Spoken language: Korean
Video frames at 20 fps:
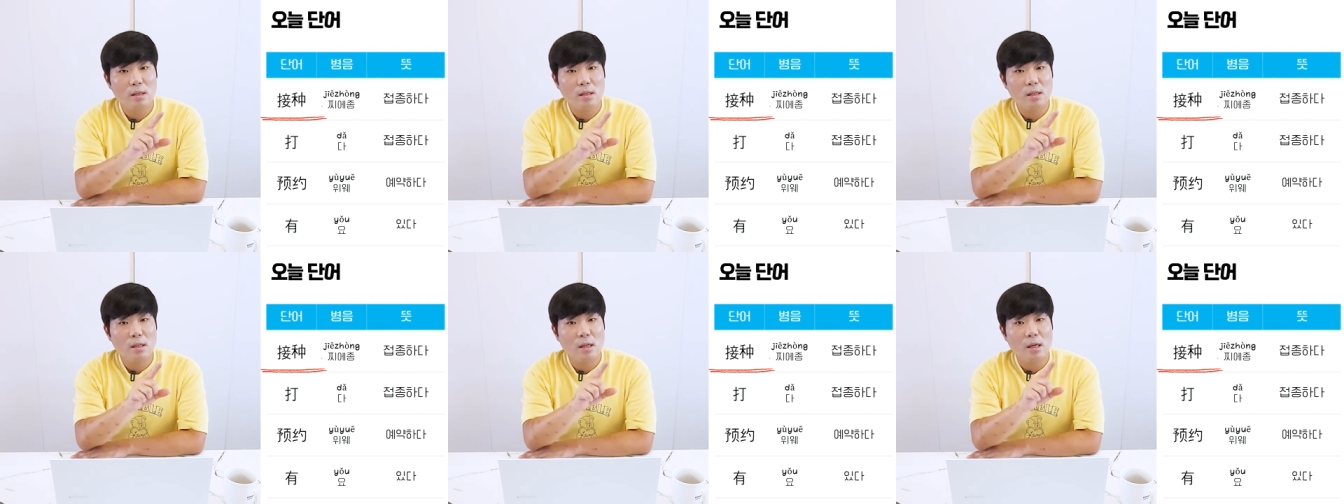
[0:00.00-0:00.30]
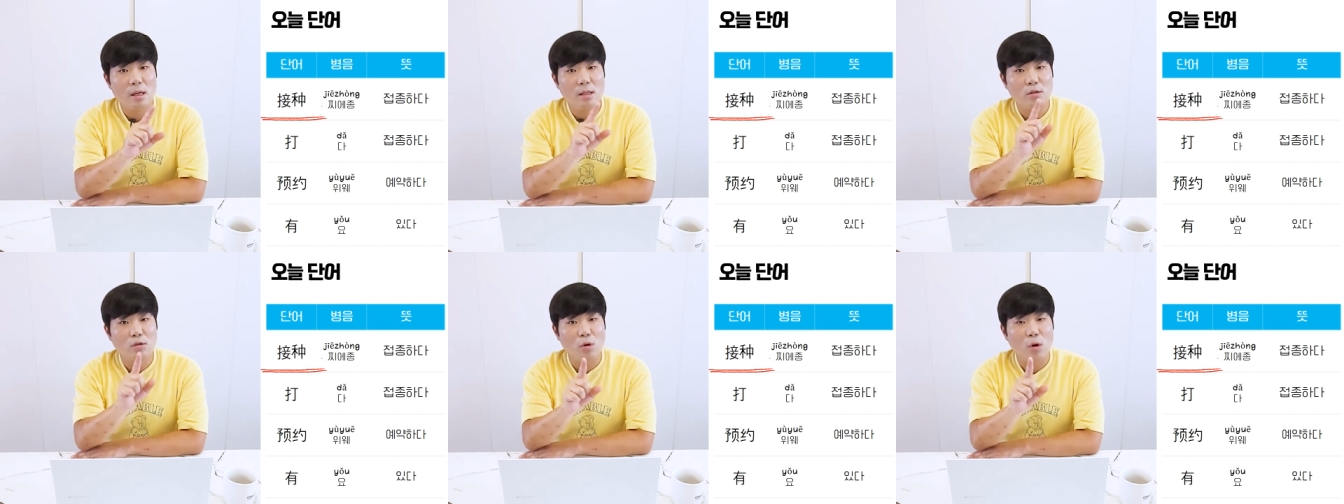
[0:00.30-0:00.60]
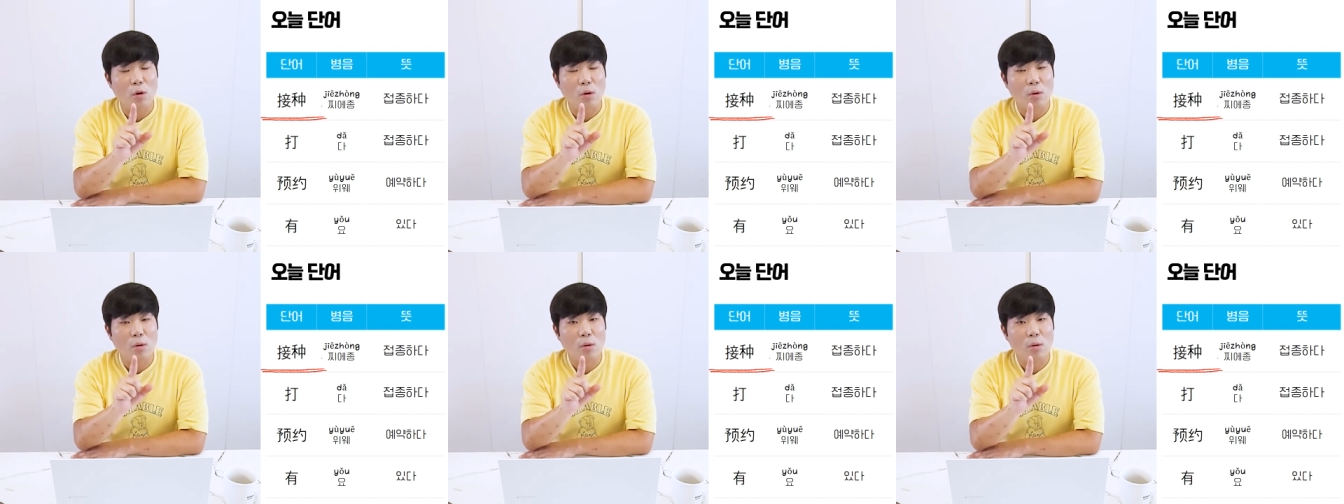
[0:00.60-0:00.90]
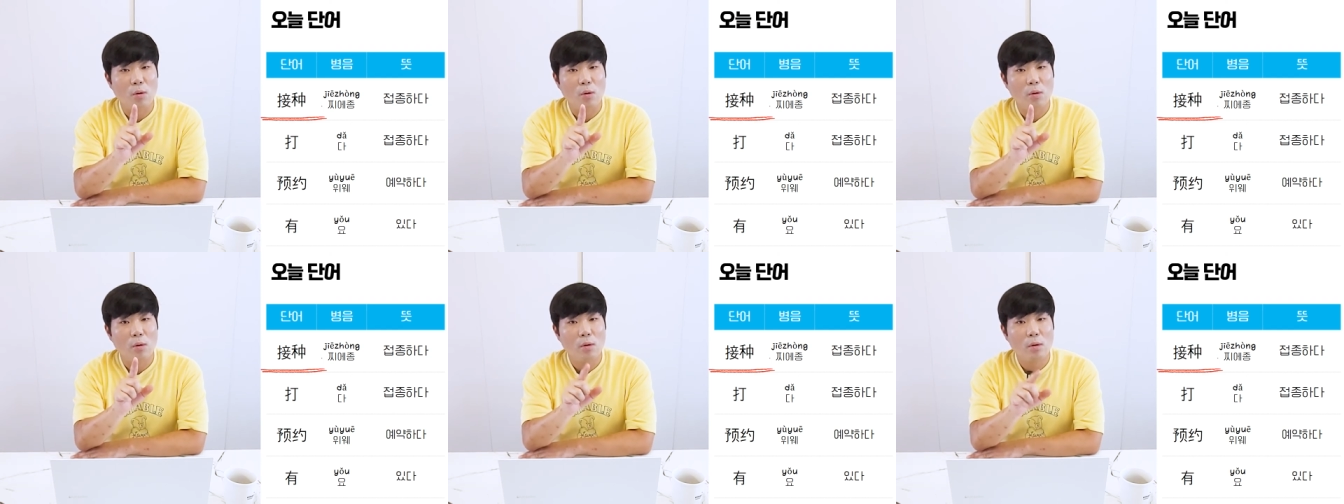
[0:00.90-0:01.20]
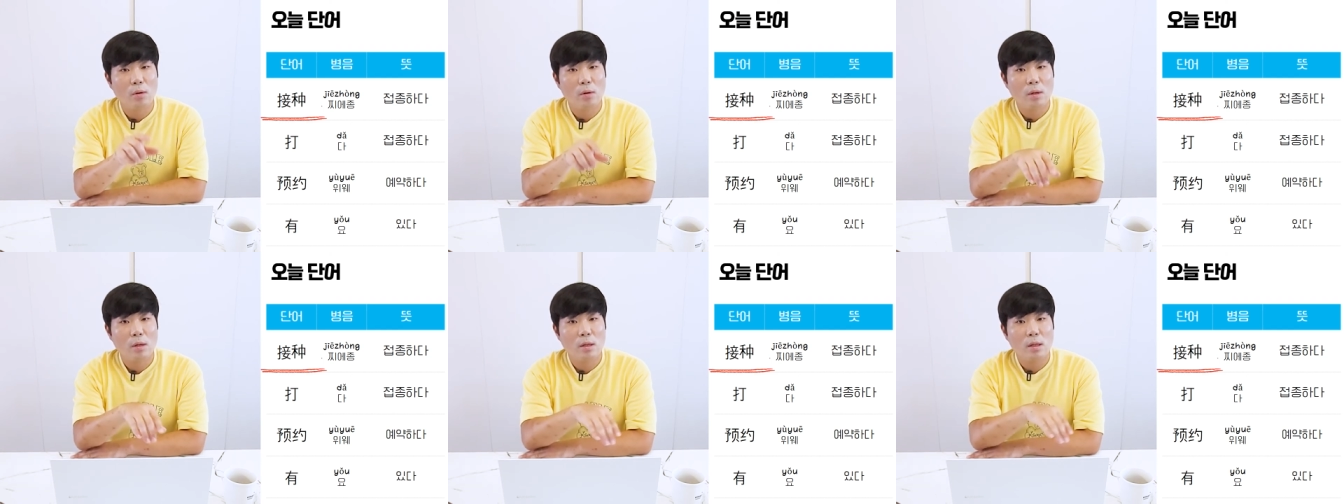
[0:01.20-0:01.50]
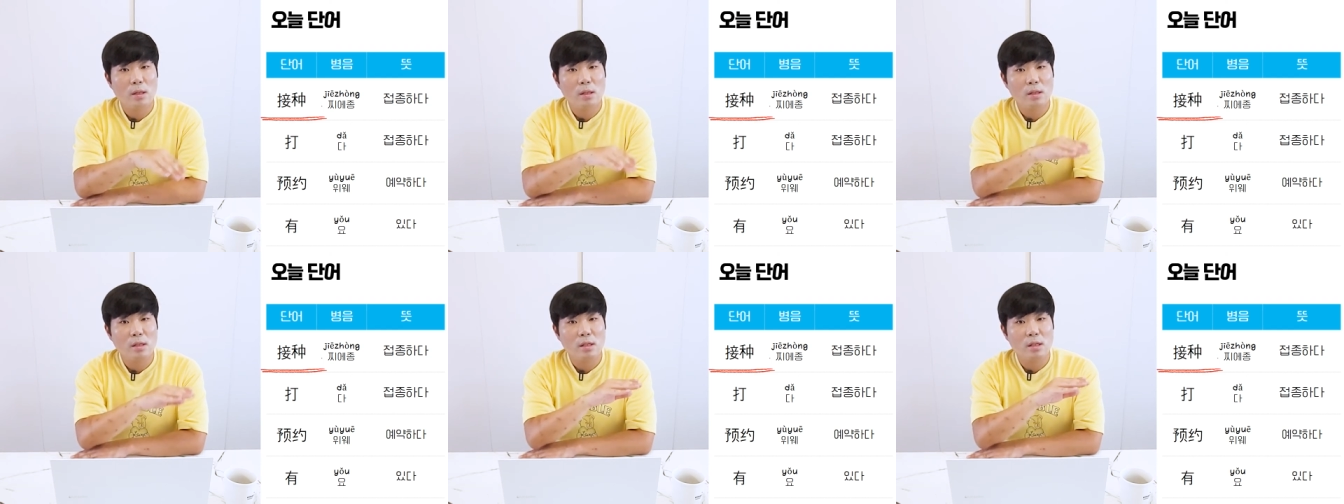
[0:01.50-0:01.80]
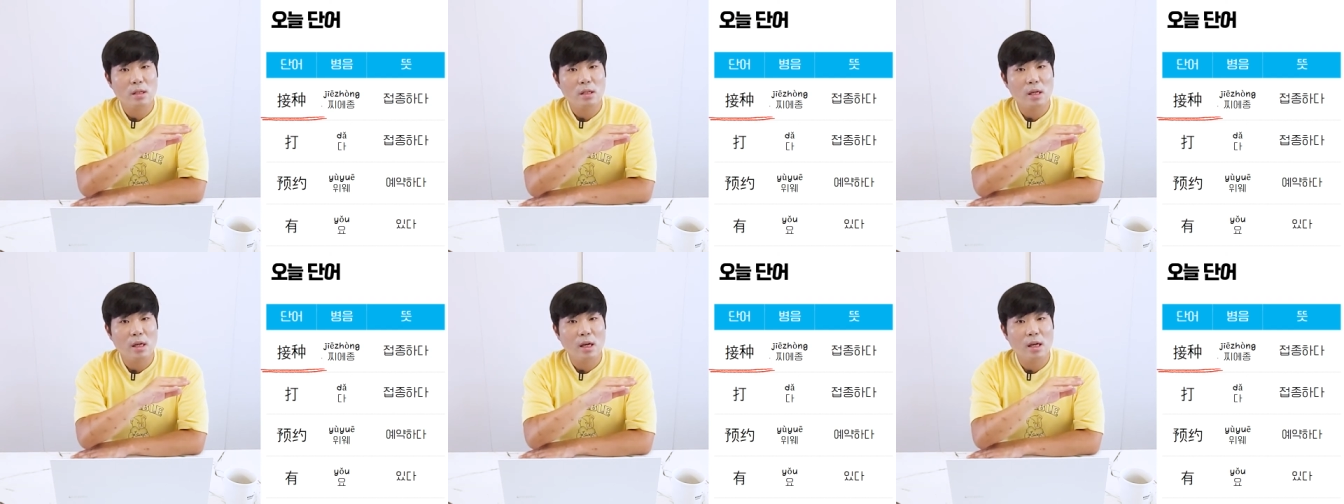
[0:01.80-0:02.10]

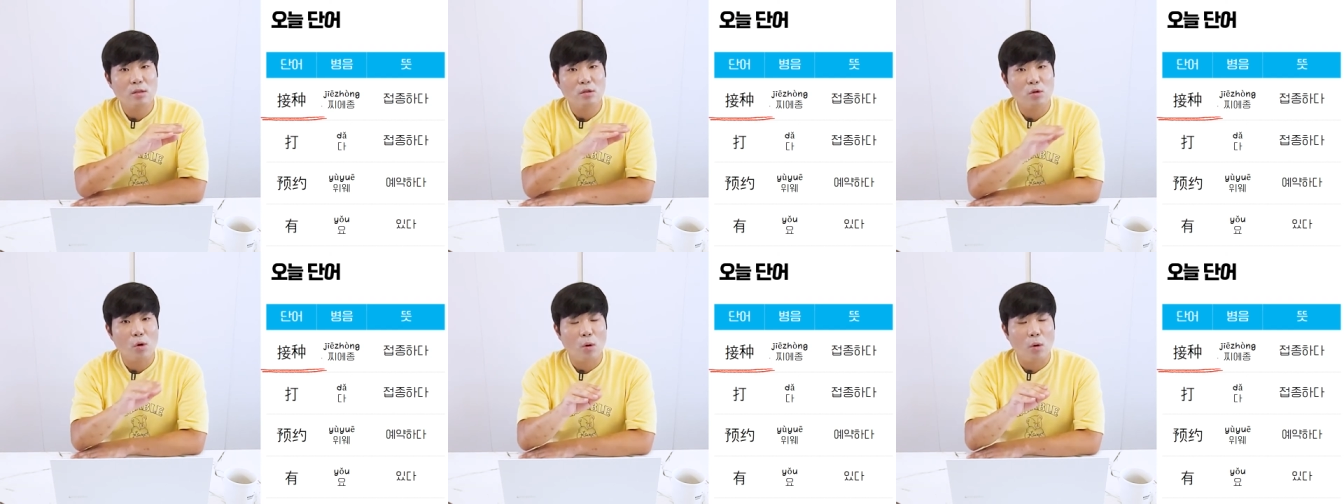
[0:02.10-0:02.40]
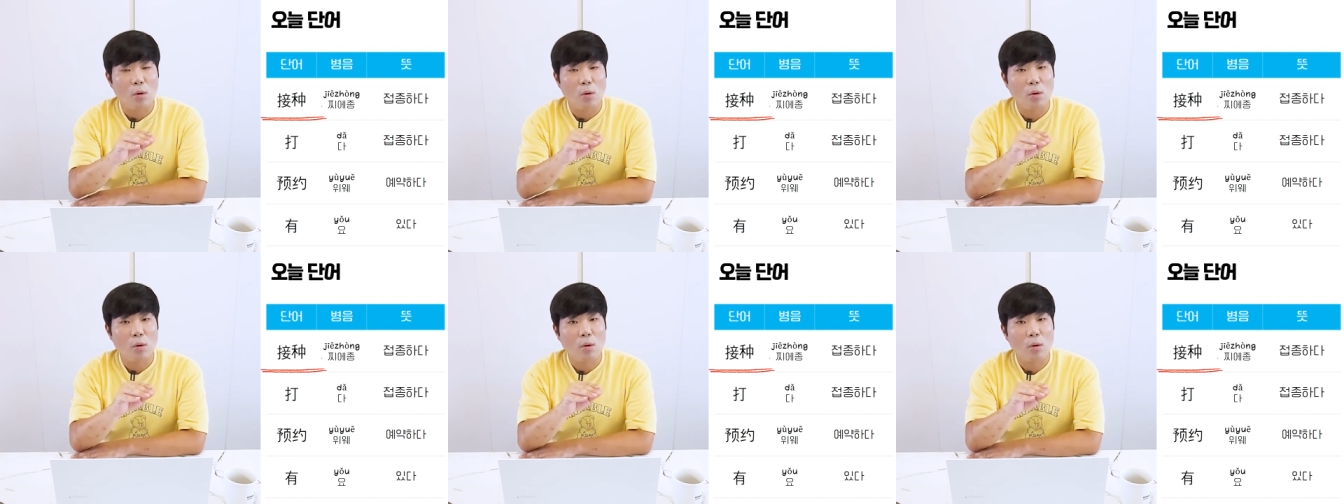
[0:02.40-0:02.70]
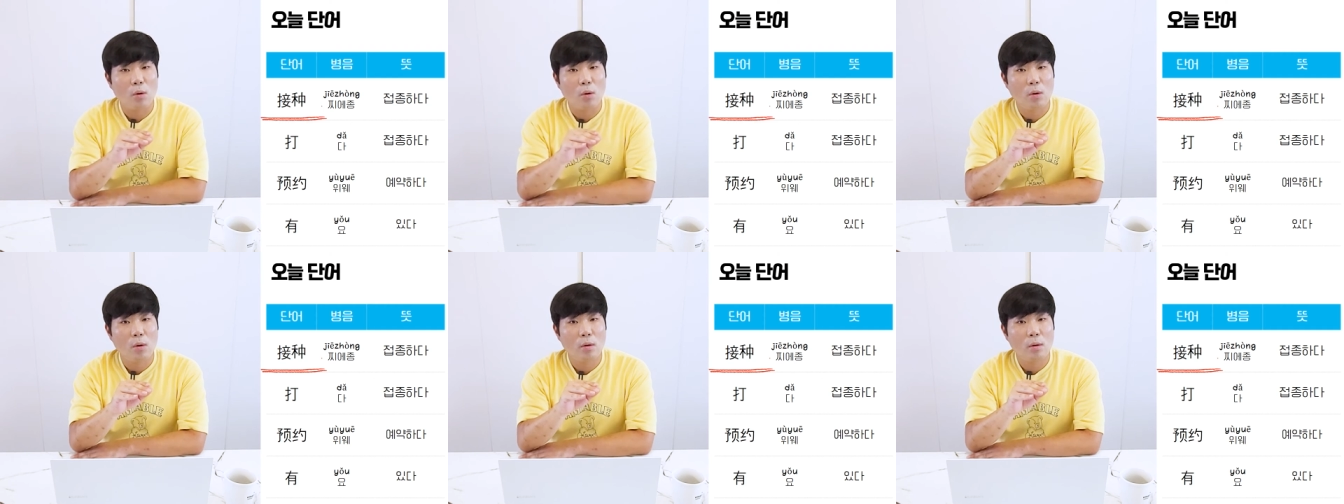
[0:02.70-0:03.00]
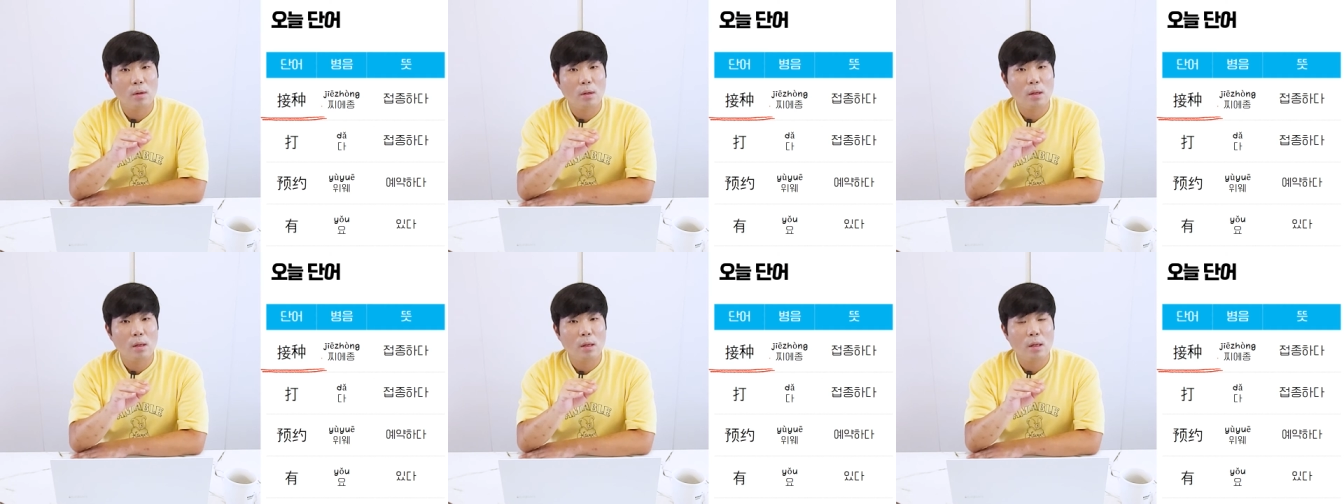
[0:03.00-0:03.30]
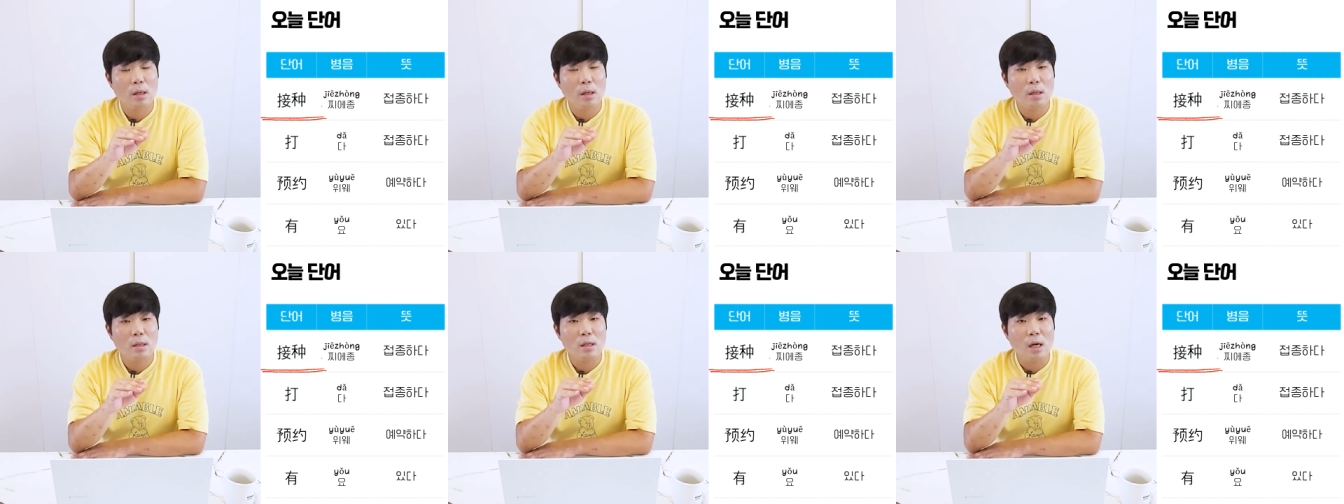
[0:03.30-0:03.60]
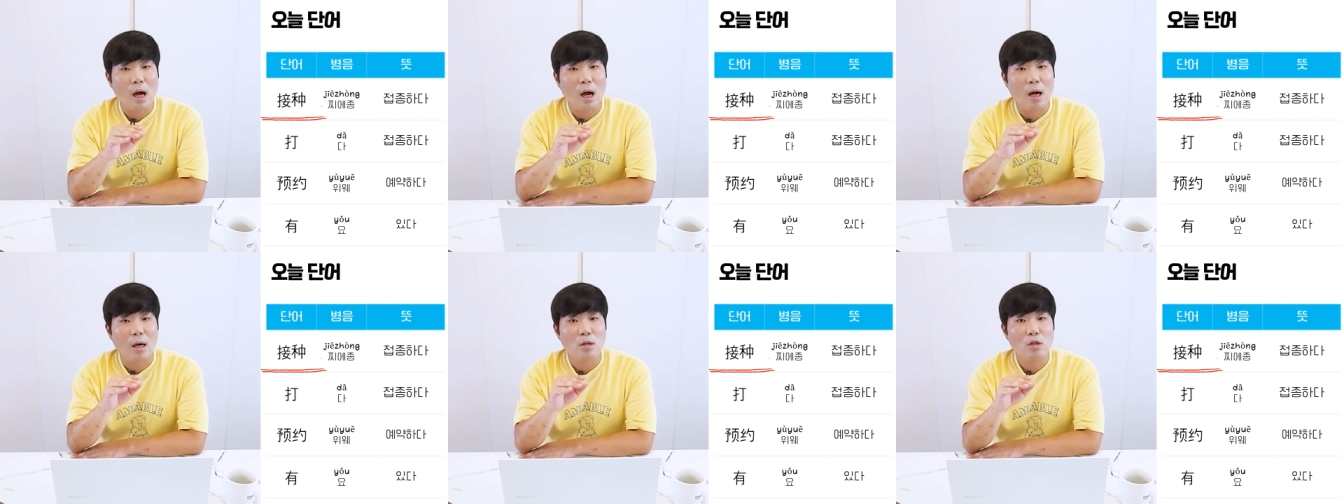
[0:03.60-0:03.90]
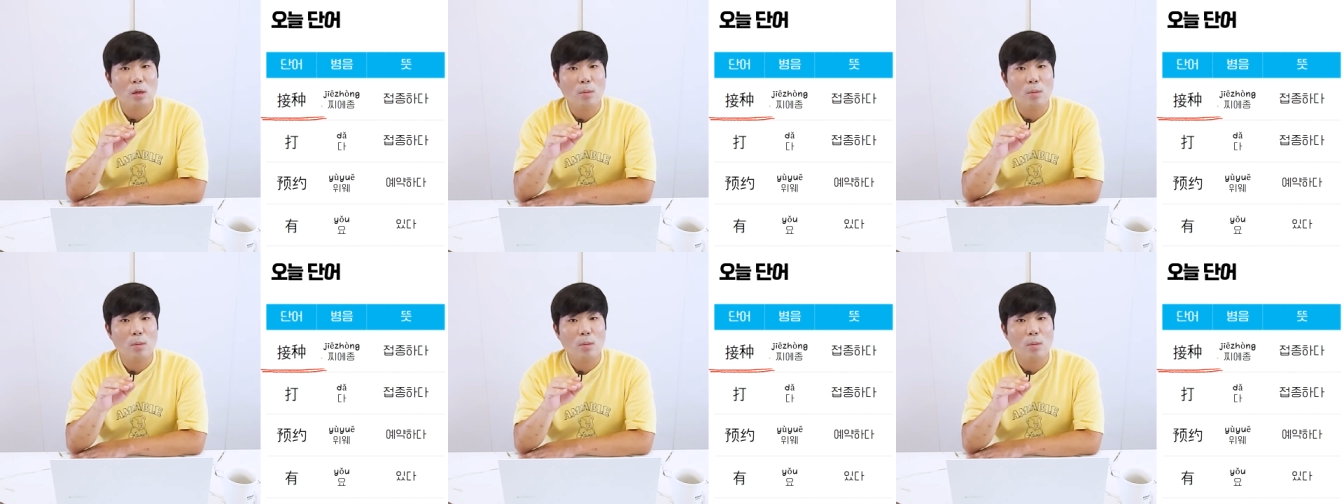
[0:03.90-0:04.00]
接种接종자